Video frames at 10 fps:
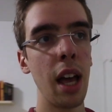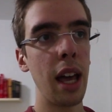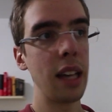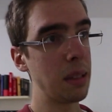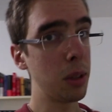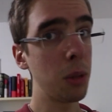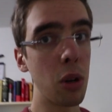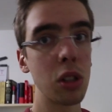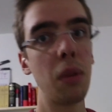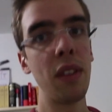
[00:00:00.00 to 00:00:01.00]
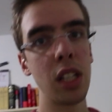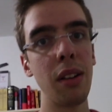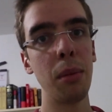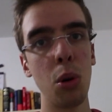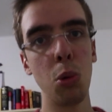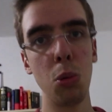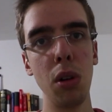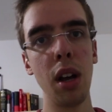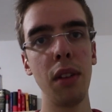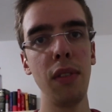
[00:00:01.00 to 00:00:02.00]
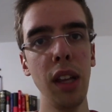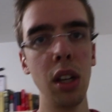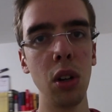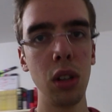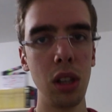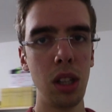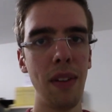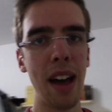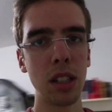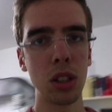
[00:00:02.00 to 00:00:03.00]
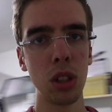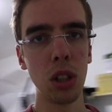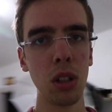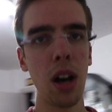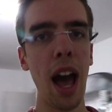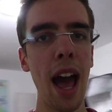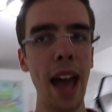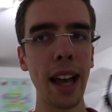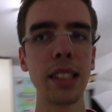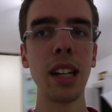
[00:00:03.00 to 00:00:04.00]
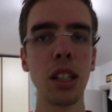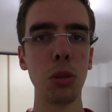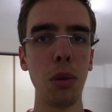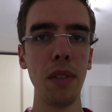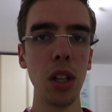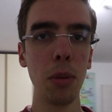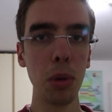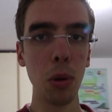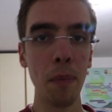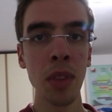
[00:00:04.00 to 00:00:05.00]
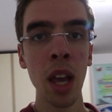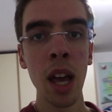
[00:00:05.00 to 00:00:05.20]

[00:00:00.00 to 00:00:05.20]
E sabato prossimo invece avremo un video diverso, eh, extra, insomma, un video in più.